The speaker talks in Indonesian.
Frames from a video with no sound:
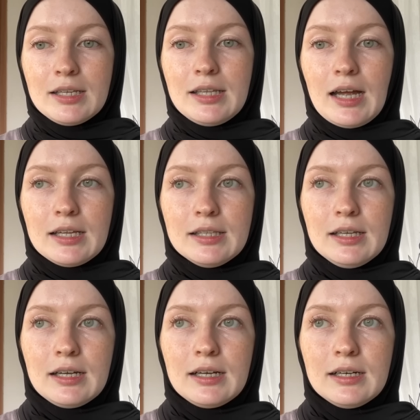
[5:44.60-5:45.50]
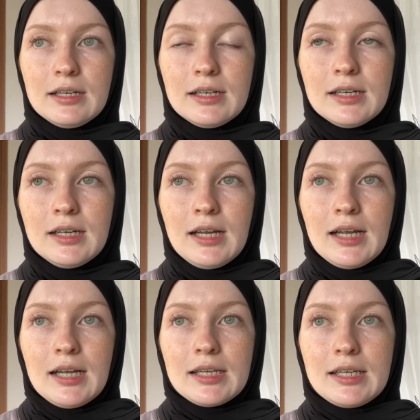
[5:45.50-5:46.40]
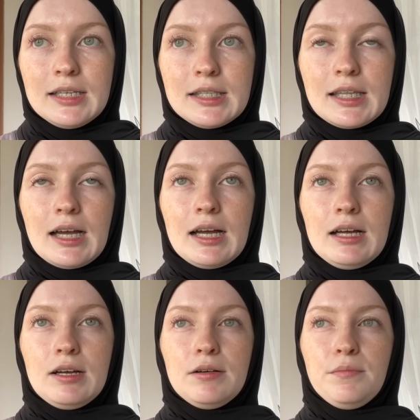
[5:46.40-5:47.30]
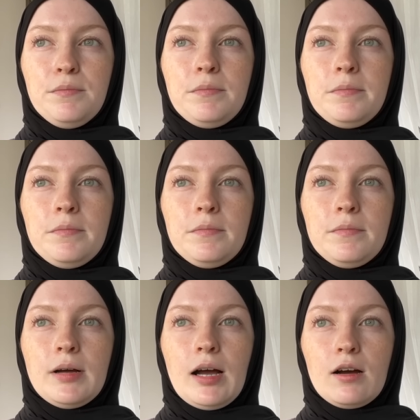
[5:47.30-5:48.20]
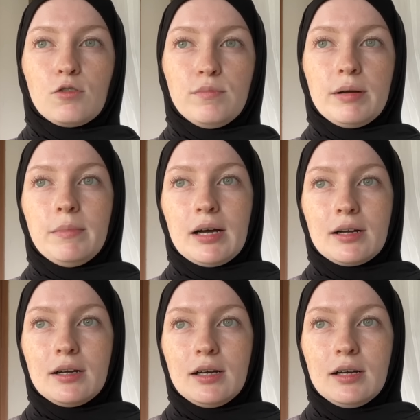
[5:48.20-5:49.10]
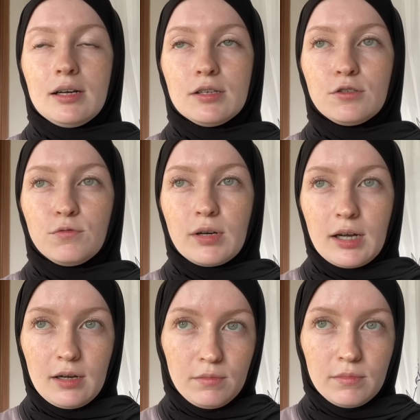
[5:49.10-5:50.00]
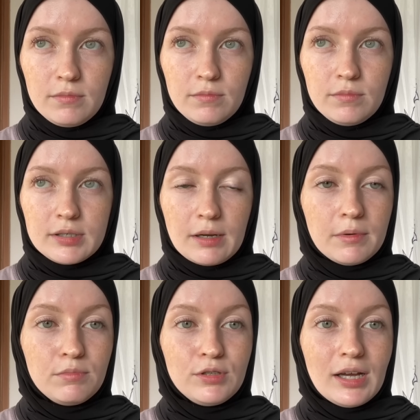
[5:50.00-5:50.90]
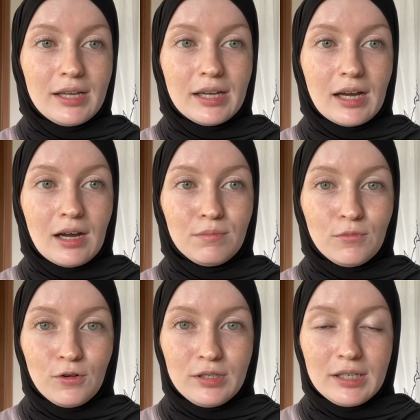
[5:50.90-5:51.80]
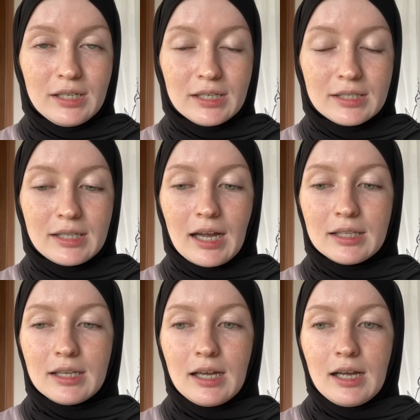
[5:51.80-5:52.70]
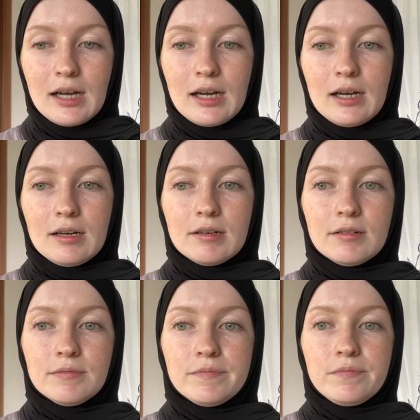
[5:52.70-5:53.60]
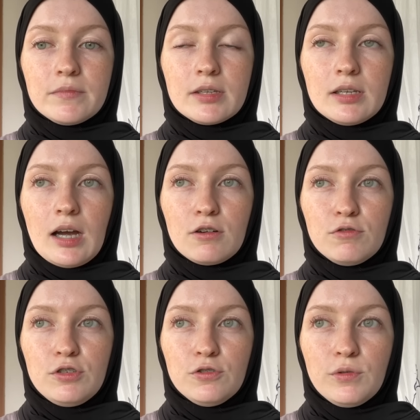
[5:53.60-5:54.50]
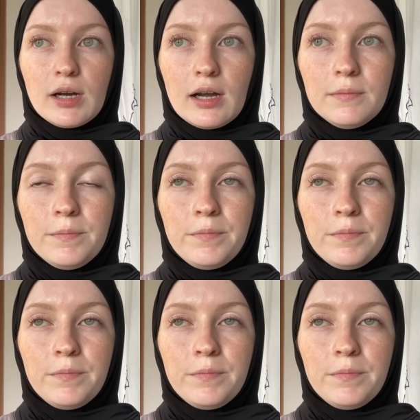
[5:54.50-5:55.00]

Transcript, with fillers: Dan uh, kita, aku memang uh, suka sama budaya modis dan uh, aku juga